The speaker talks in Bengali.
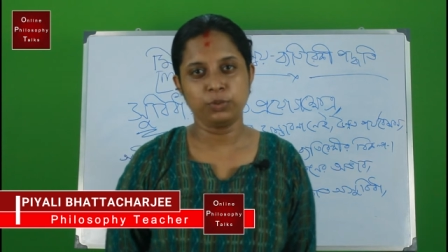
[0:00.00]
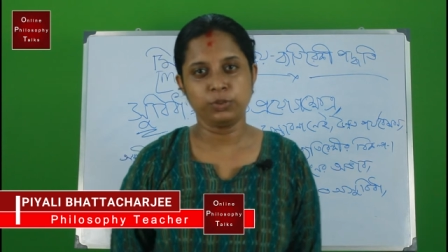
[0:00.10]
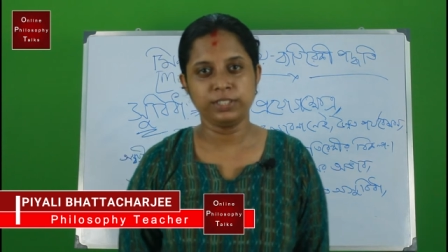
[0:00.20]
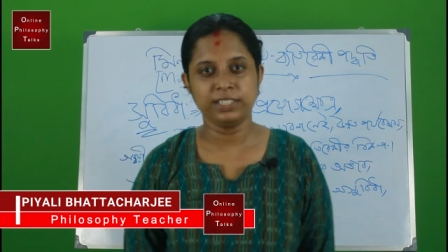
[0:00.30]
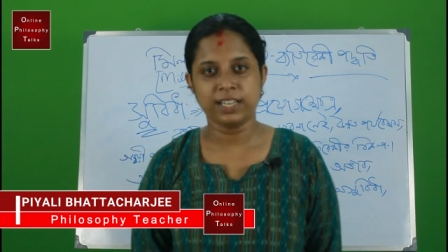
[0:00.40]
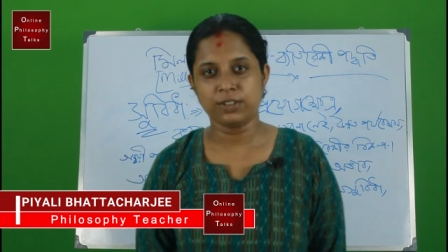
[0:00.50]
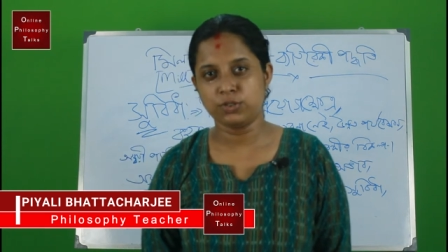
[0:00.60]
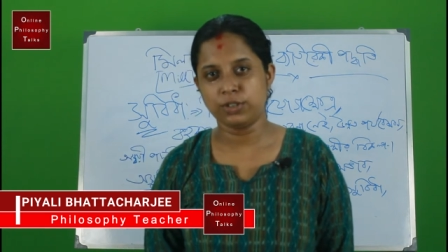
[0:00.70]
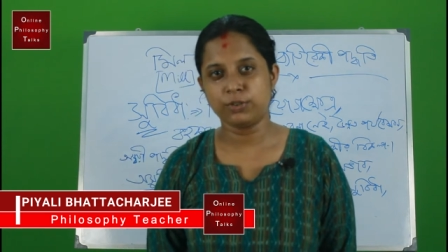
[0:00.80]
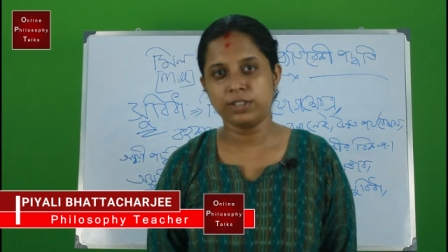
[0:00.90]
পদ্ধতি নিয়ে
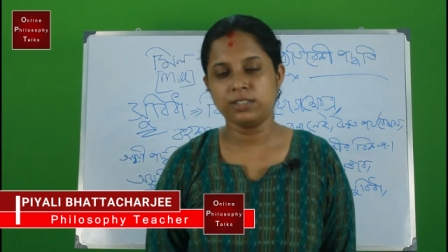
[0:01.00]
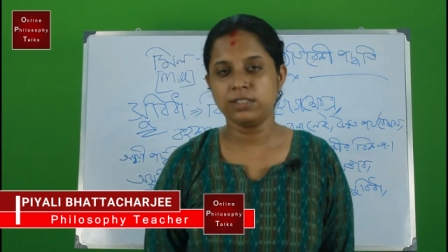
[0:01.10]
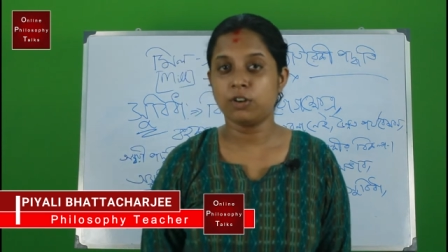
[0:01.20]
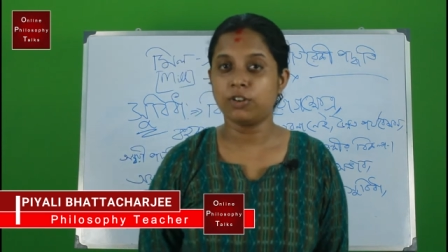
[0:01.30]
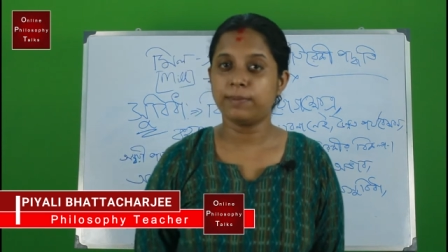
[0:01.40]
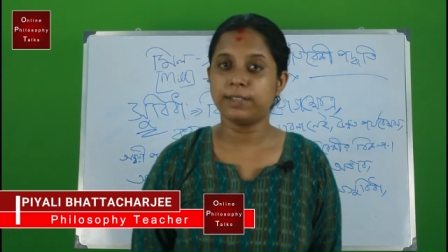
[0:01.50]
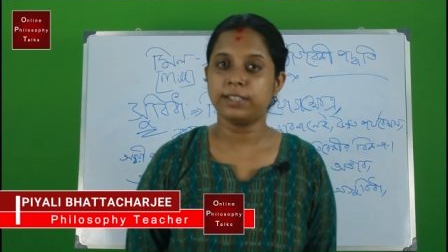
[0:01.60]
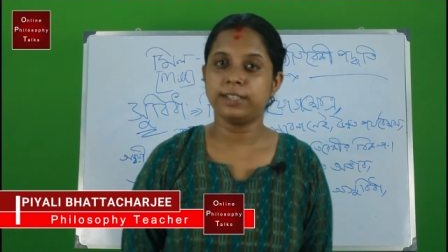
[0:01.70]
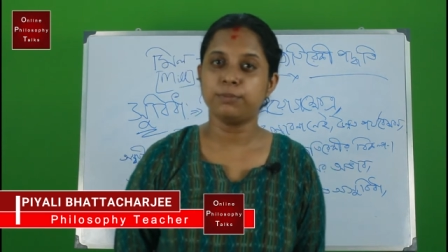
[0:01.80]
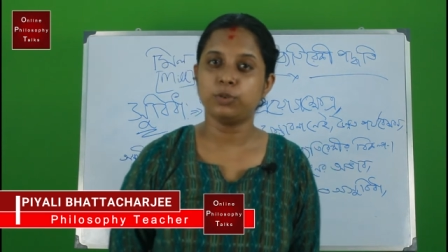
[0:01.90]
আলোচনা করেছি অন্যই
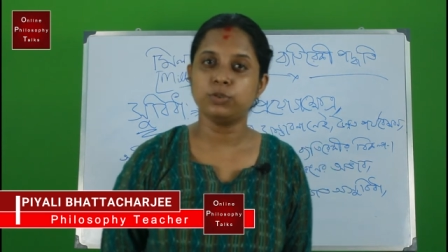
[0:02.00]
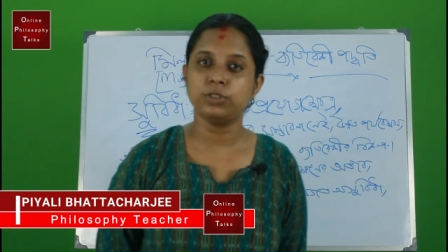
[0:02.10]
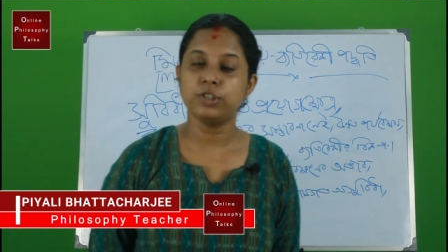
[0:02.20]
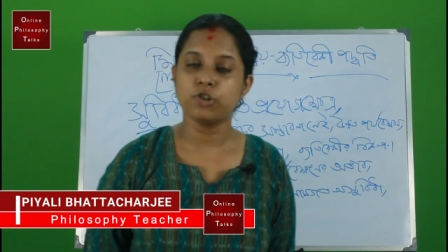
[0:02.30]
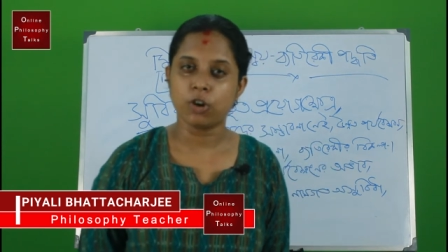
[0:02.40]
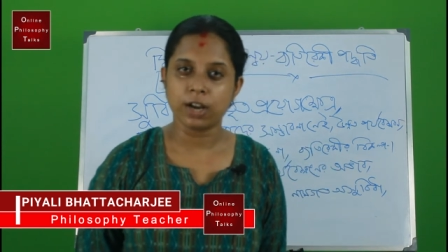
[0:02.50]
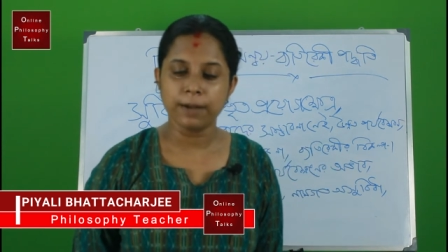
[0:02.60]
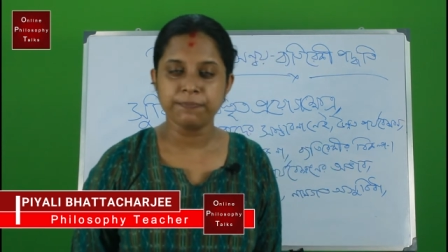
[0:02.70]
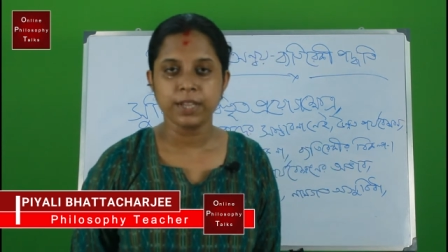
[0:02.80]
ব্যতিরিকি পদ্ধতির সংজ্ঞা